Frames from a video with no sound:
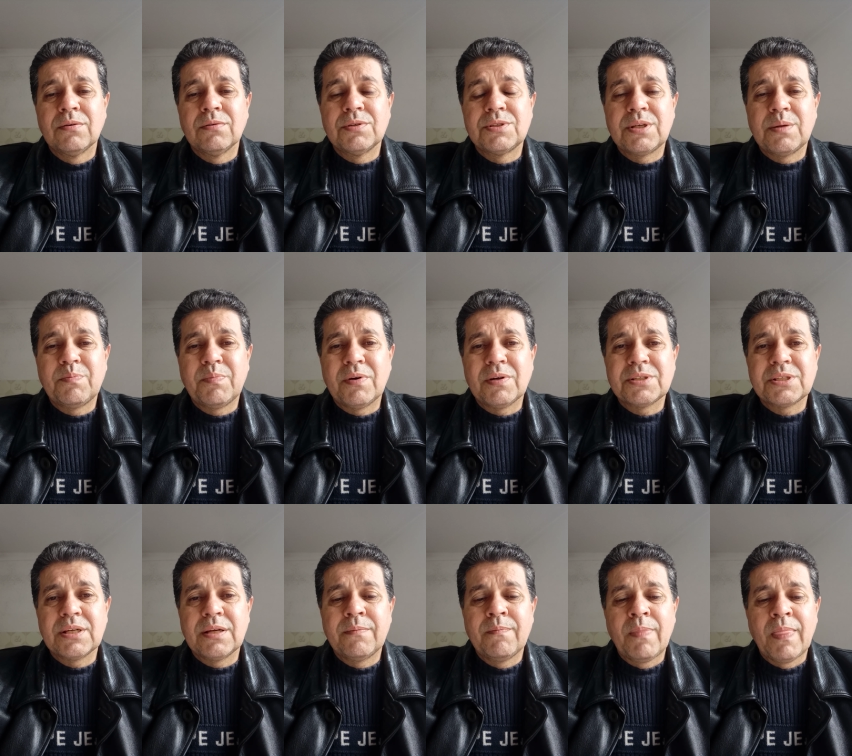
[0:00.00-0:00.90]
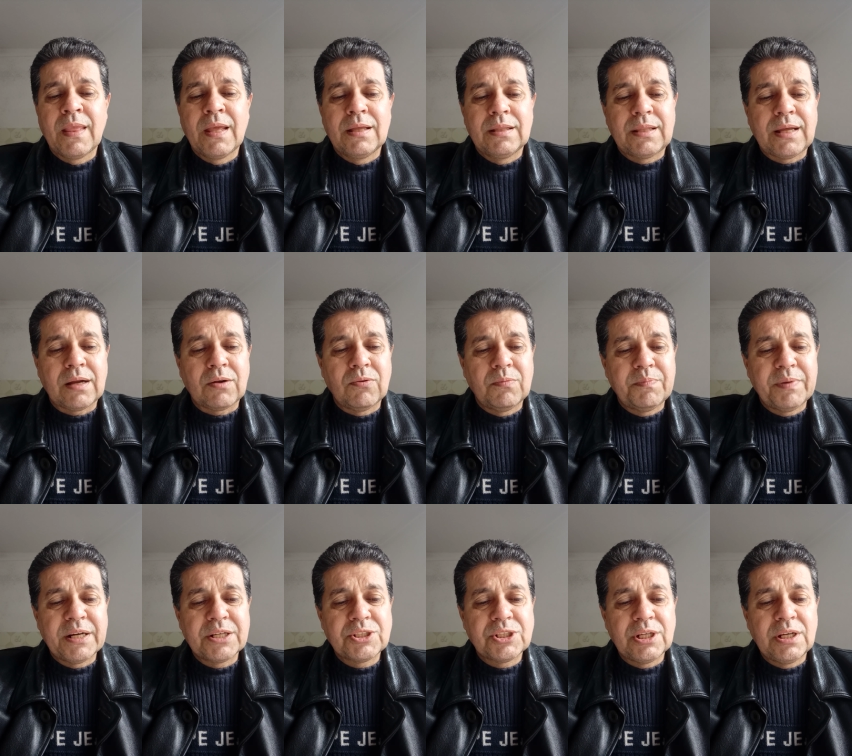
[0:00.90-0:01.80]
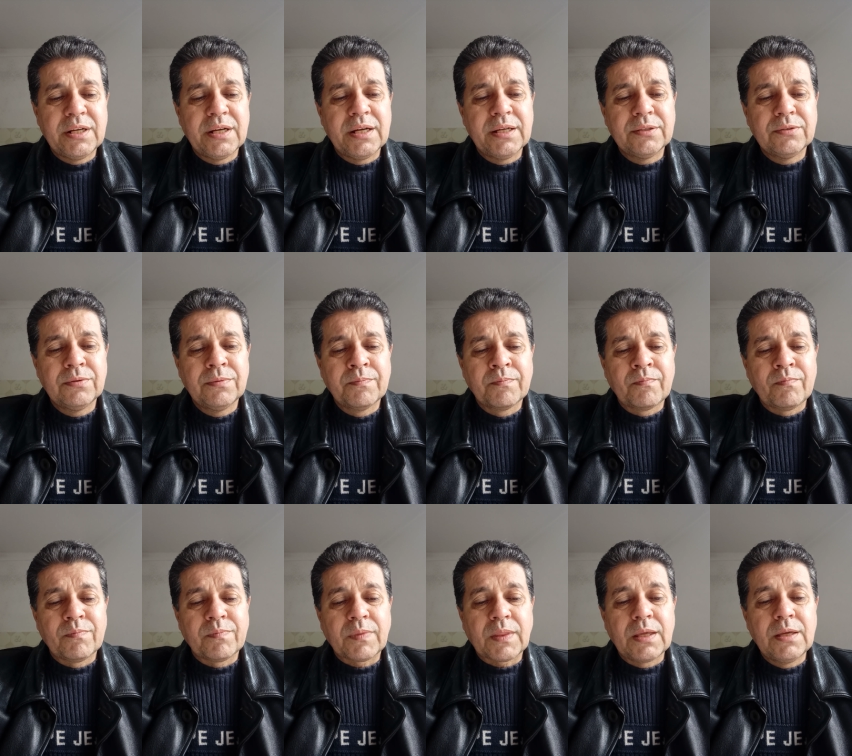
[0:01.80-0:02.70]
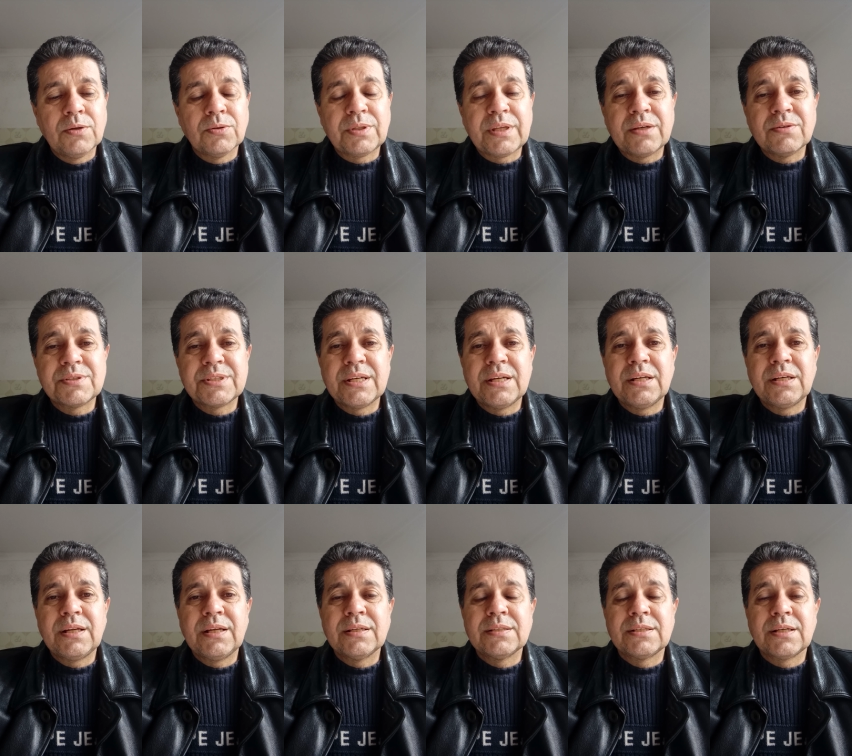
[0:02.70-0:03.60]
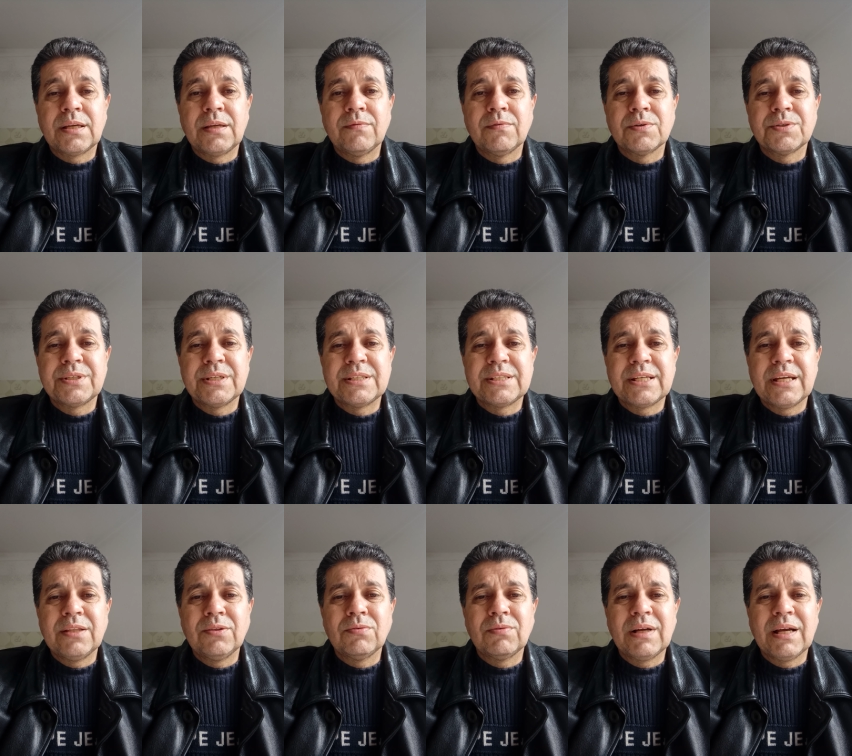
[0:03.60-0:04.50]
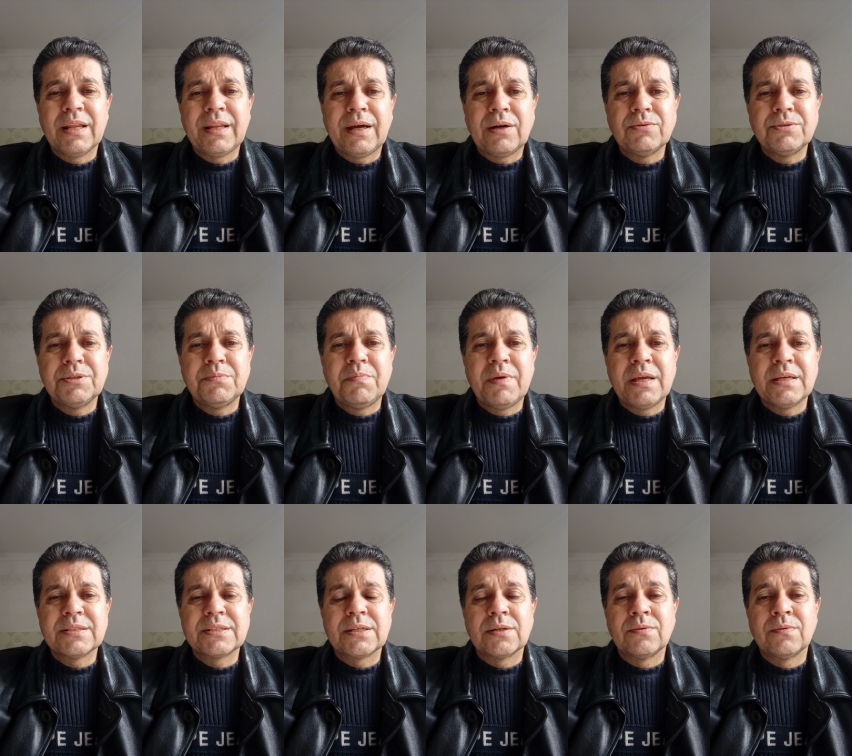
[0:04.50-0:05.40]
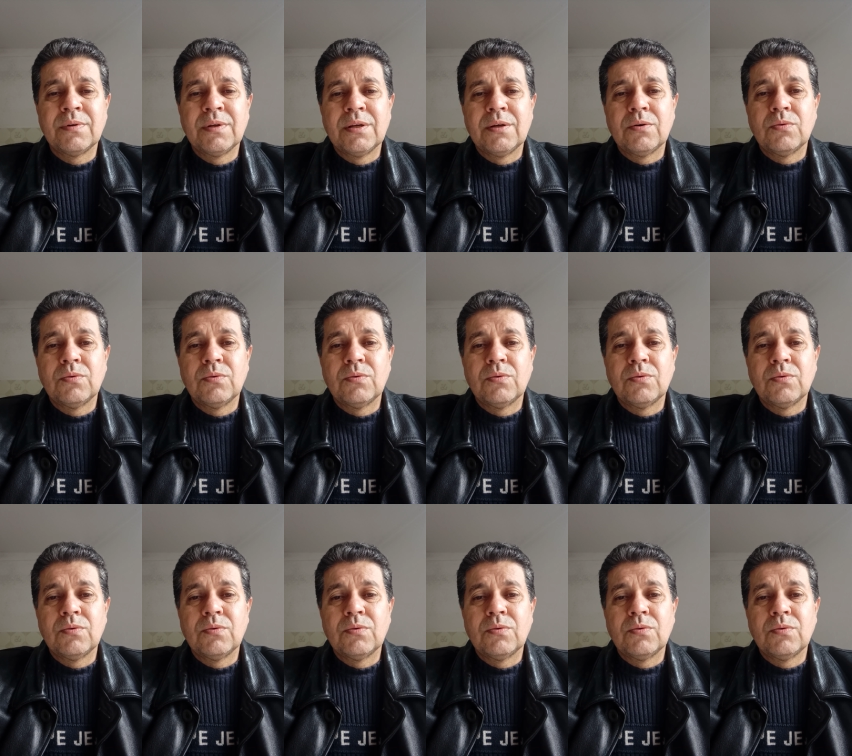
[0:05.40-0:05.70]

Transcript: Você possa estar tá compartilhando e eu tenho certeza que você, sendo um canal de bênção,